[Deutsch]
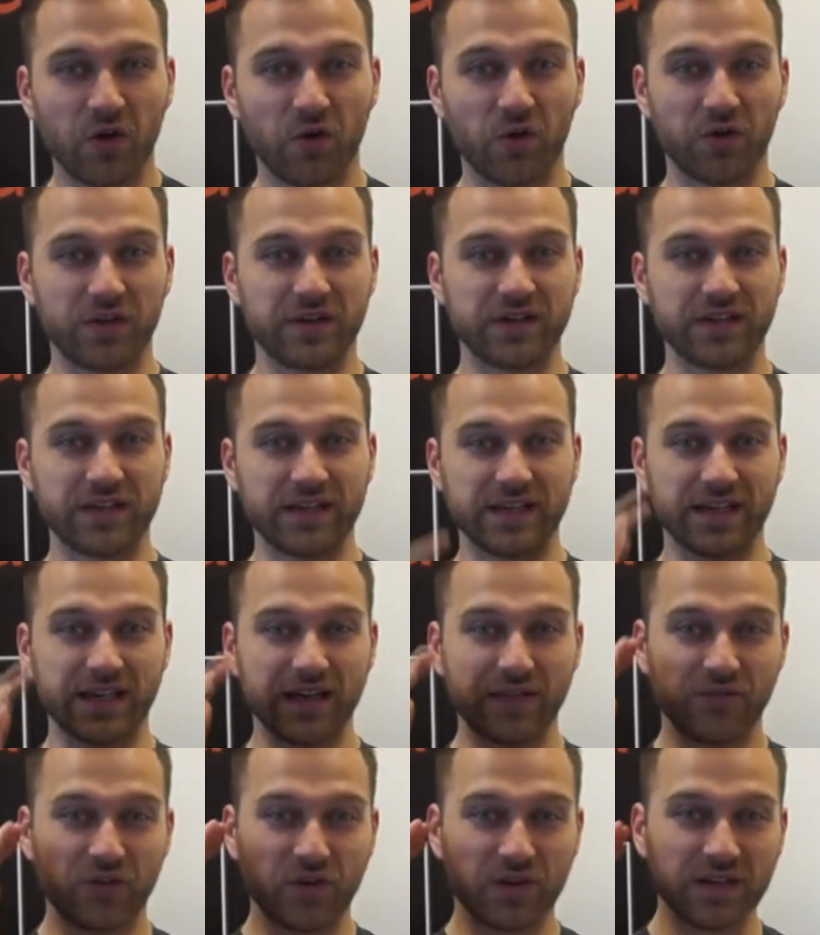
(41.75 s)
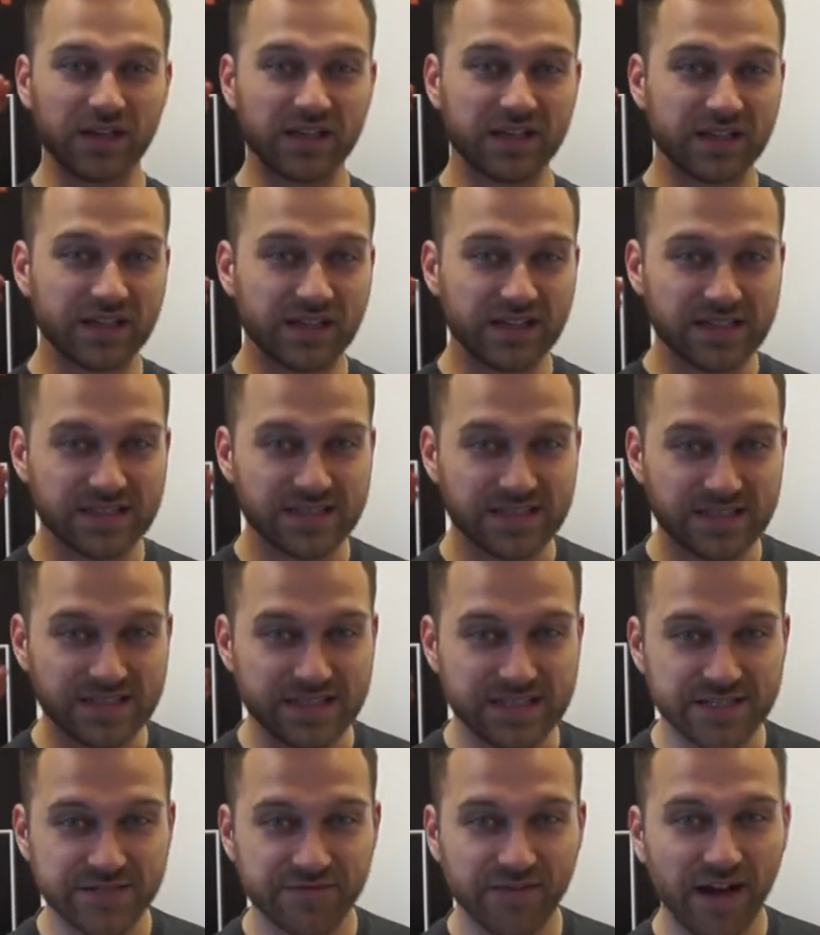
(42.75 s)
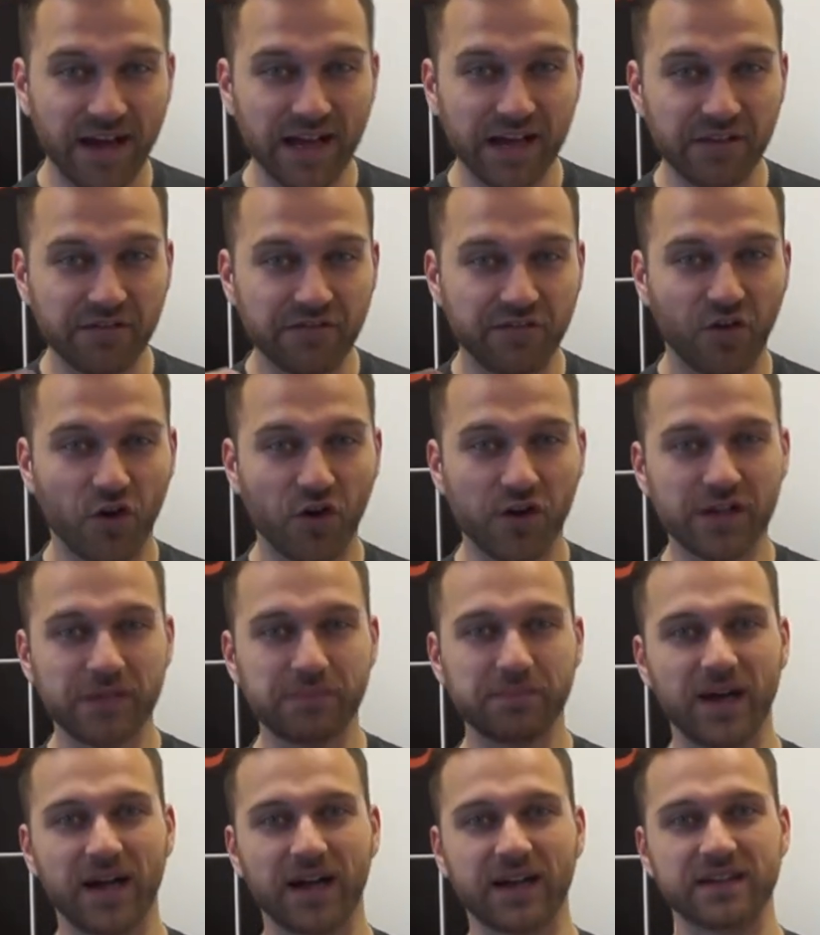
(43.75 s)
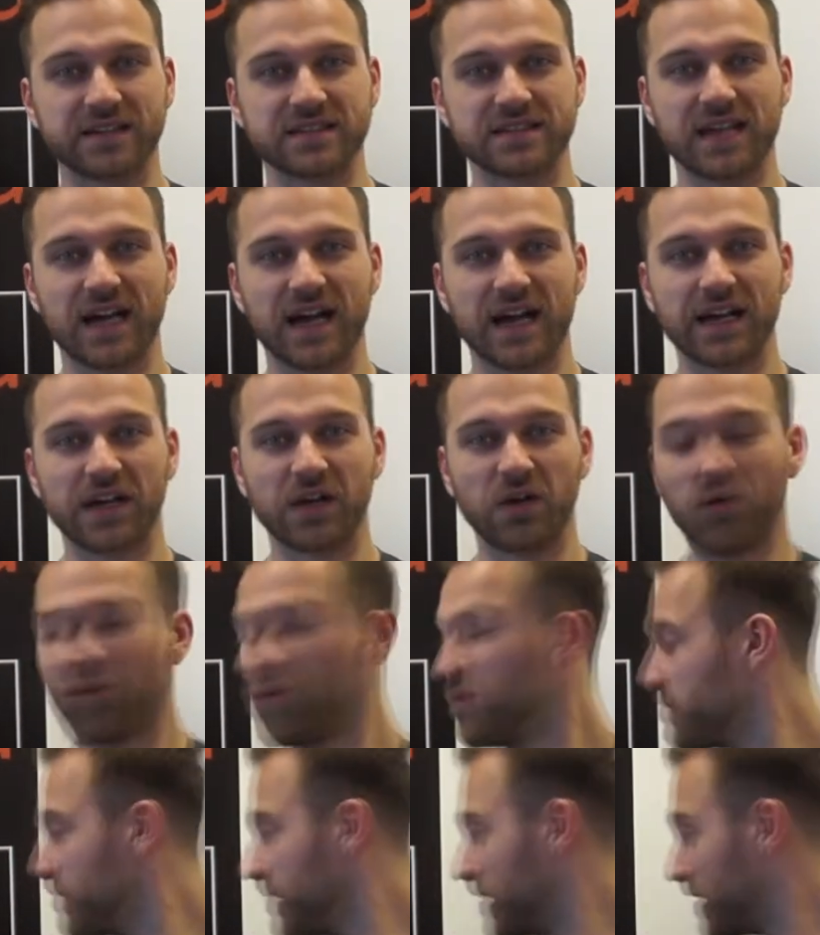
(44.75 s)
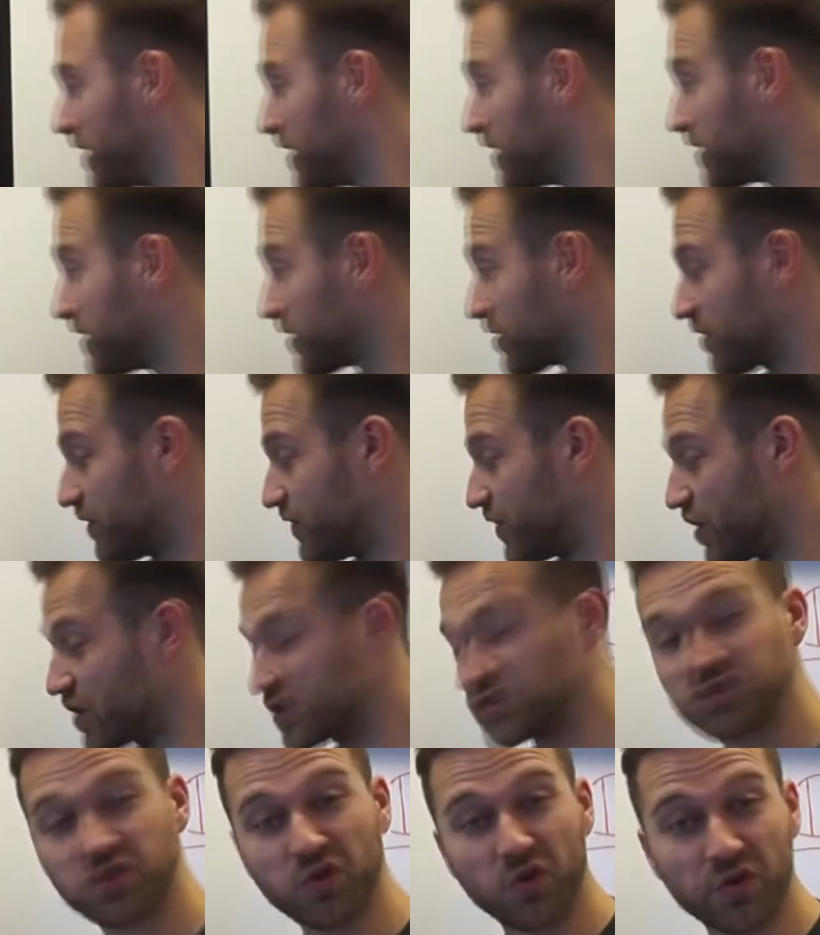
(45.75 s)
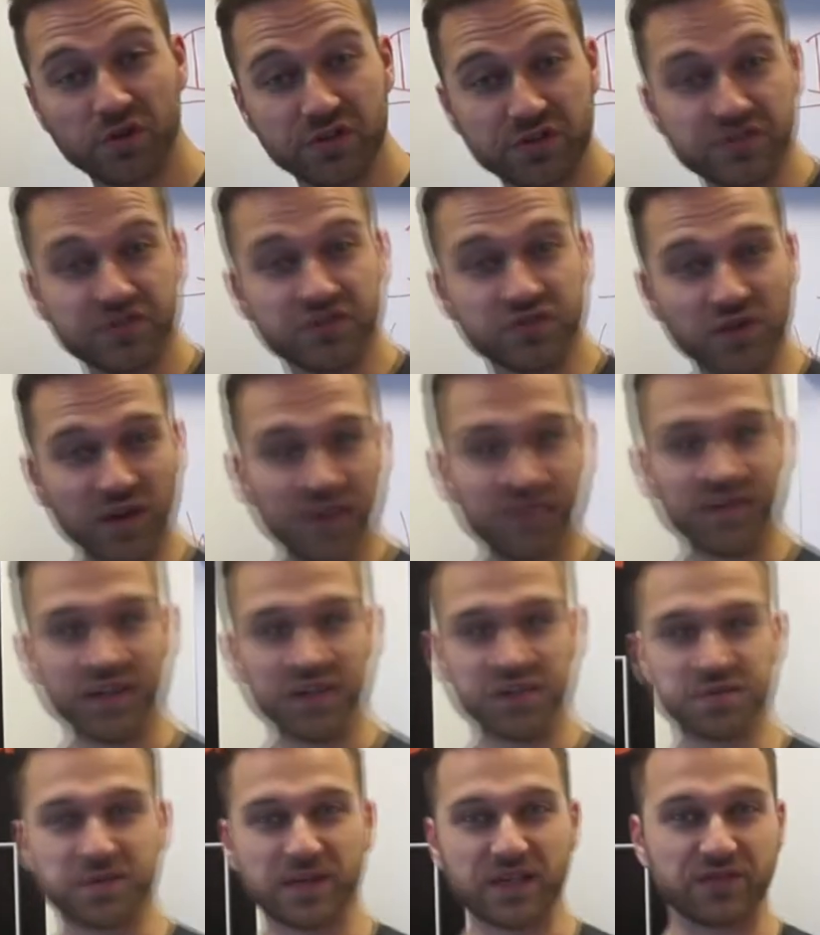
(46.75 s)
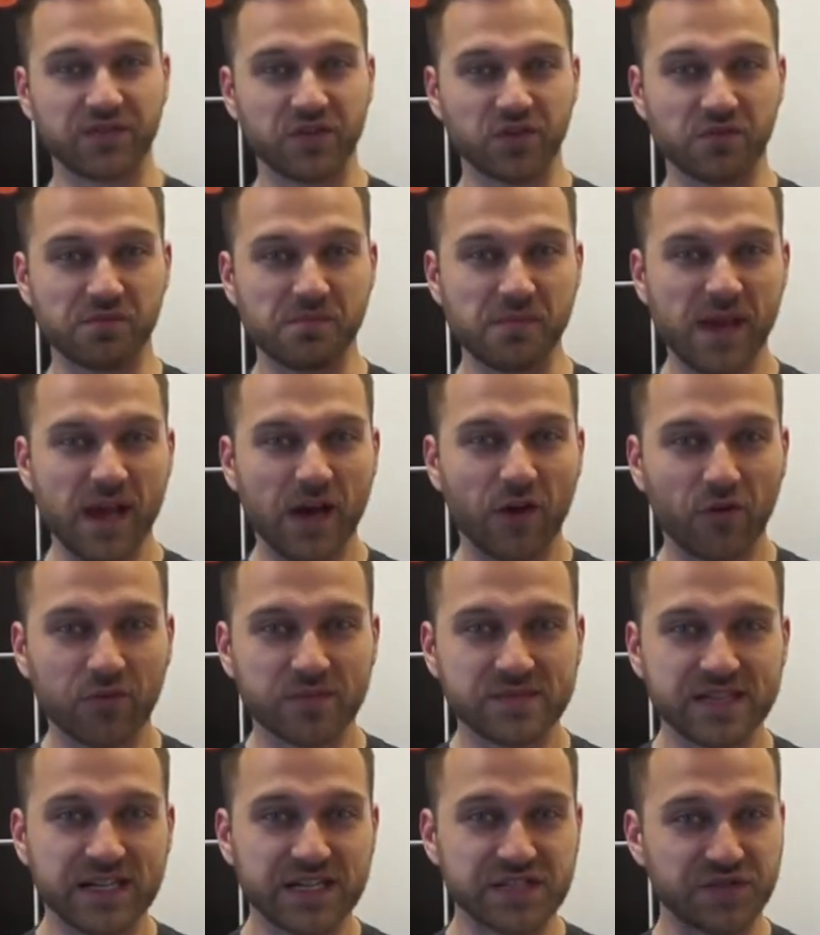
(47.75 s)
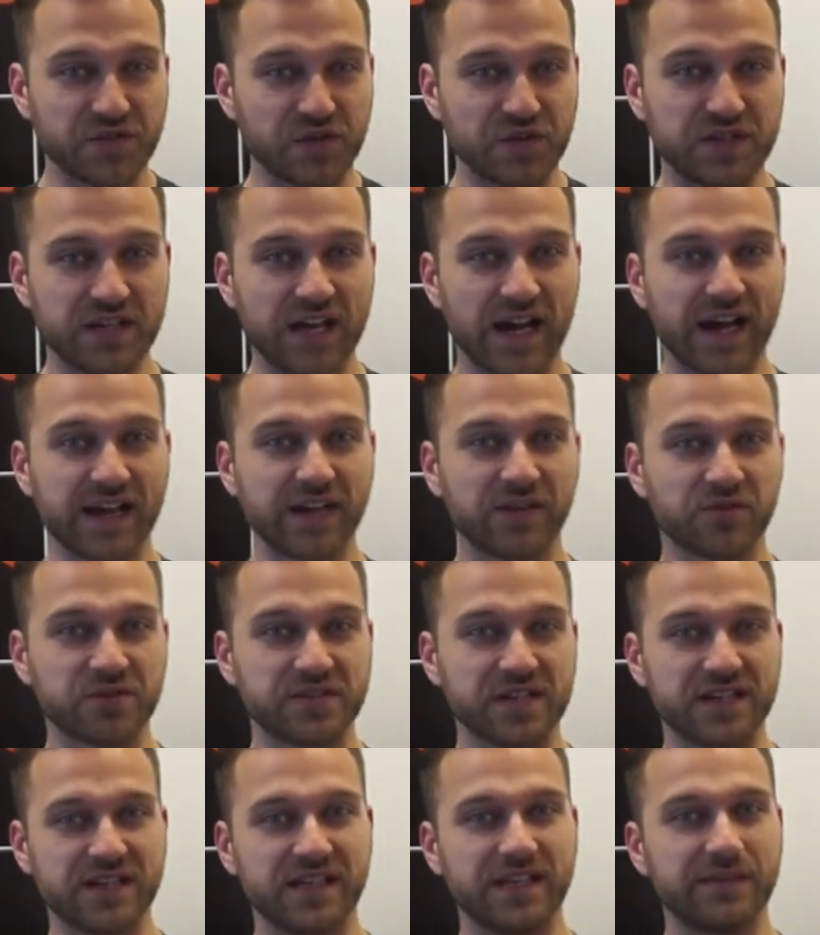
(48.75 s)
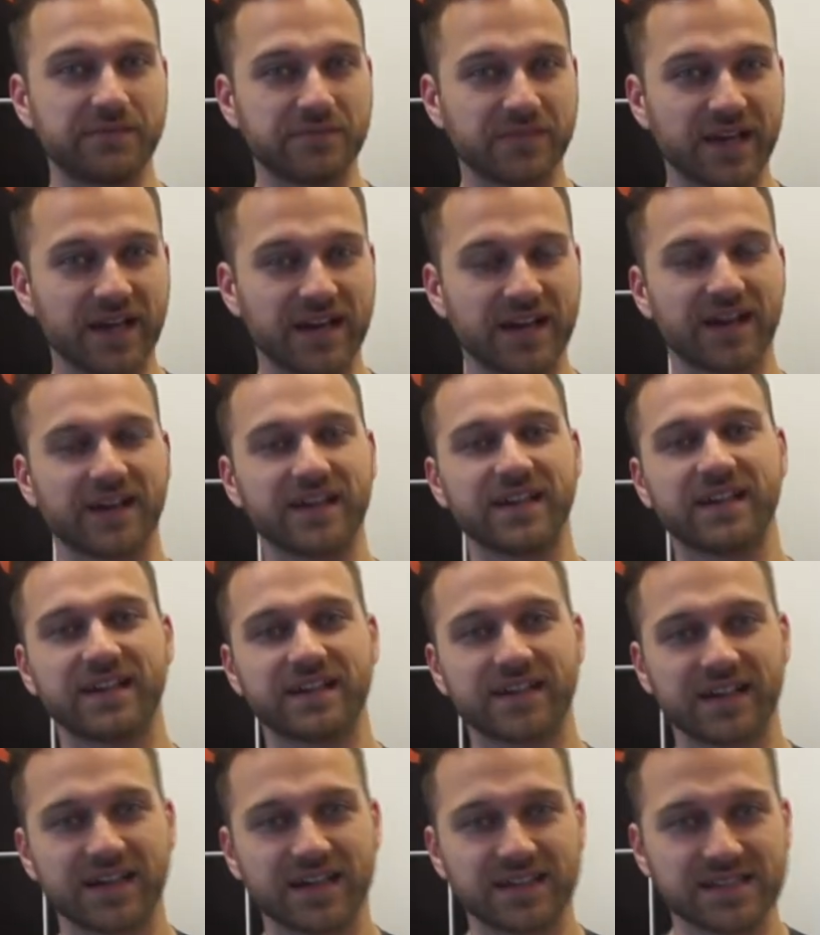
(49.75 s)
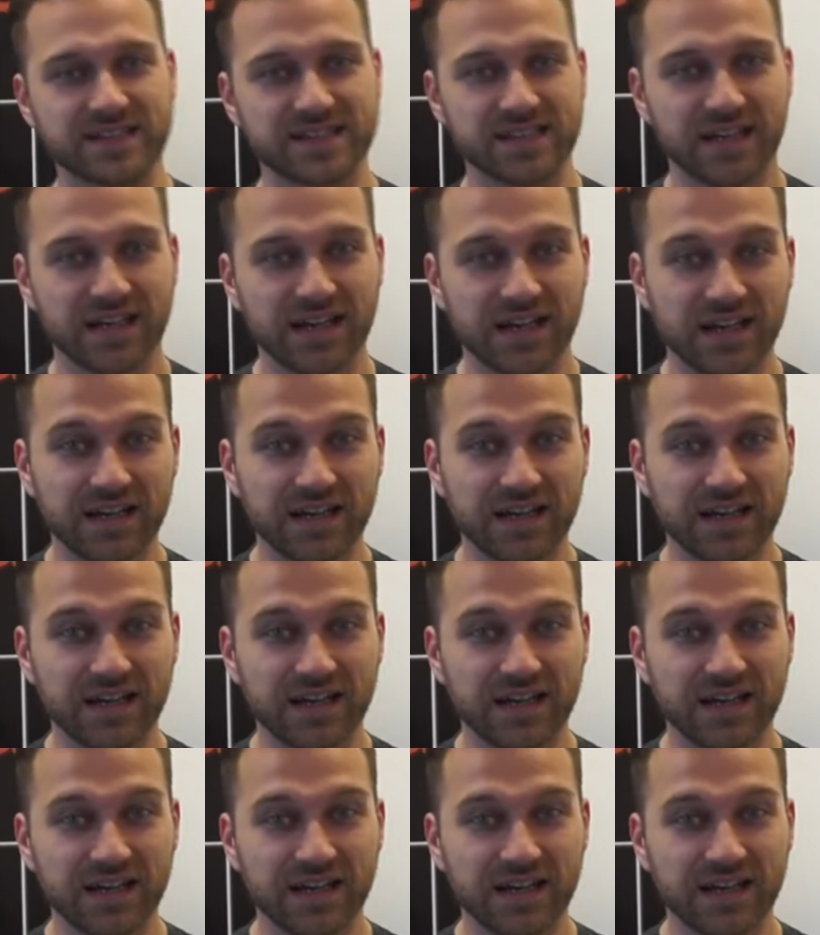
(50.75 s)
Und hier geht wirklich ist in zwei vollgepackten Tagen um Conversion und Traffic, sprich wie du mehr Umsatz für dein Unternehmen generieren kannst.